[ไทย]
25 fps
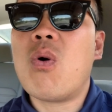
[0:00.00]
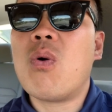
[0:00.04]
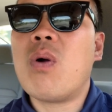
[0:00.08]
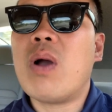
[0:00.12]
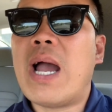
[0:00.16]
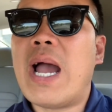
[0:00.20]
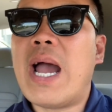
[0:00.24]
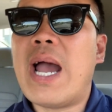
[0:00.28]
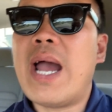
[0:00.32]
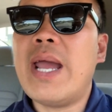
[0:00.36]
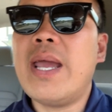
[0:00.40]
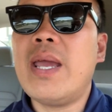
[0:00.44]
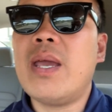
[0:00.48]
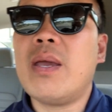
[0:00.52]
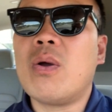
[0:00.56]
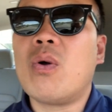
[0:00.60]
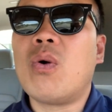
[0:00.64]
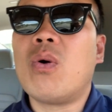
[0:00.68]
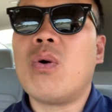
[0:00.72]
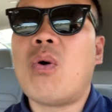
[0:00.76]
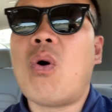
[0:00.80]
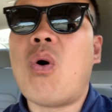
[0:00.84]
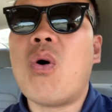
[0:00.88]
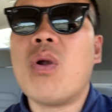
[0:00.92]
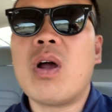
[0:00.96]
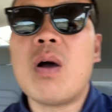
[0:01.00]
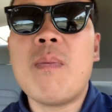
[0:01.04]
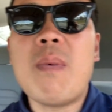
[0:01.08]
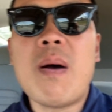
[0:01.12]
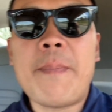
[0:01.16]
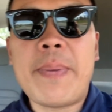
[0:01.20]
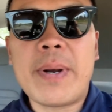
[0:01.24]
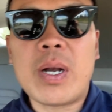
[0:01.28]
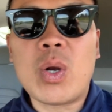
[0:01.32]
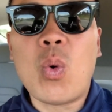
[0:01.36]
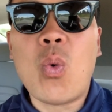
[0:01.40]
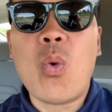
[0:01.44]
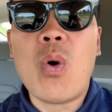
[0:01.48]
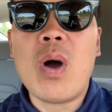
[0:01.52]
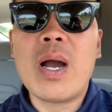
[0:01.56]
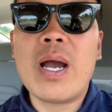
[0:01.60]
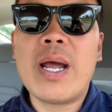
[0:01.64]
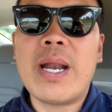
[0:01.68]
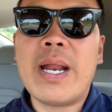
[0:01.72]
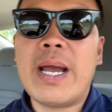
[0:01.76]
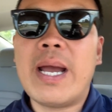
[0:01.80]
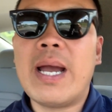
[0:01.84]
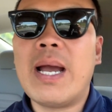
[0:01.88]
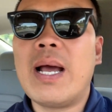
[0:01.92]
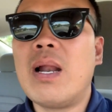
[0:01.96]
คงให้คนเขามาประท้วงกั
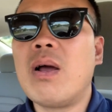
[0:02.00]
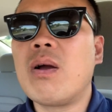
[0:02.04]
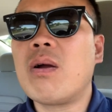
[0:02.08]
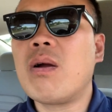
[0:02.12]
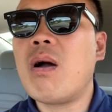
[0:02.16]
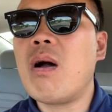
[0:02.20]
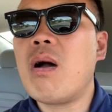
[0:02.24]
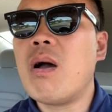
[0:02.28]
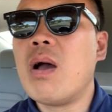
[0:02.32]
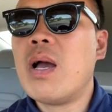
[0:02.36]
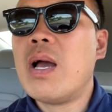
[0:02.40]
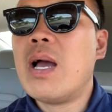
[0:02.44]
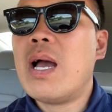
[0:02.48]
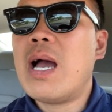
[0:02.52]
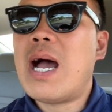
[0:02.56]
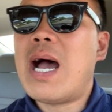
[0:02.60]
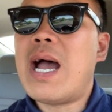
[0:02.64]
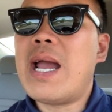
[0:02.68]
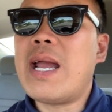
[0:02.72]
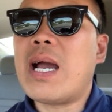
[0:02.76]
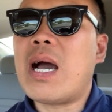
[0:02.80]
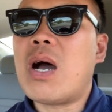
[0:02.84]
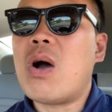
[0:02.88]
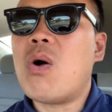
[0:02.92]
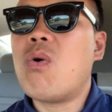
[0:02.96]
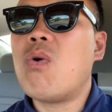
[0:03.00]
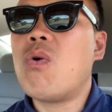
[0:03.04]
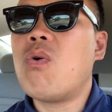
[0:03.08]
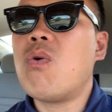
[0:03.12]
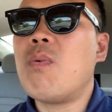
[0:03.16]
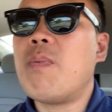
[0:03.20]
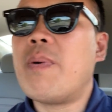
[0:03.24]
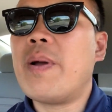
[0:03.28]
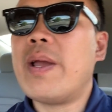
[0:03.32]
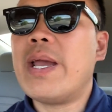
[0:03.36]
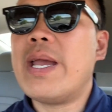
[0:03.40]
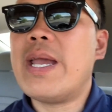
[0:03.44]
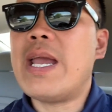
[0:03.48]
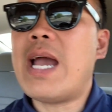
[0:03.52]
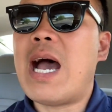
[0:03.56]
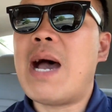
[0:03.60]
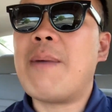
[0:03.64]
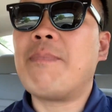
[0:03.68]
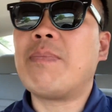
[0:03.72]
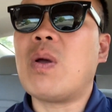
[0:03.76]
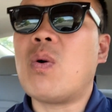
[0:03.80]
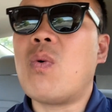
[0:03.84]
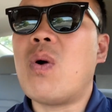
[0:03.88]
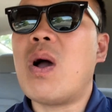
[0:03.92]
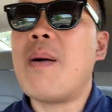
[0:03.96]
นนะฮะ แล้วก็ให้เขาพยายาม
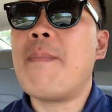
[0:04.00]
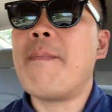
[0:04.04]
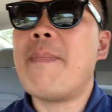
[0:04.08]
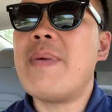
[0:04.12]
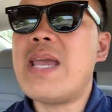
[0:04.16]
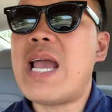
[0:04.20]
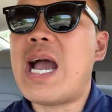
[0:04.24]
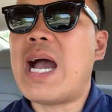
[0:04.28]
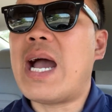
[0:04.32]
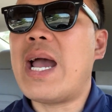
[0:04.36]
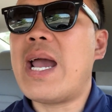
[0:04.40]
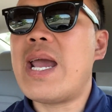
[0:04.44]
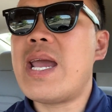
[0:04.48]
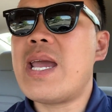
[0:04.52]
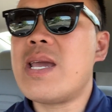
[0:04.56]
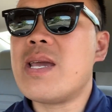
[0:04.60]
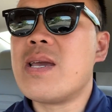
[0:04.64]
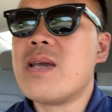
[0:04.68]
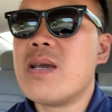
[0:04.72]
แต่ว่าไม่อยากให้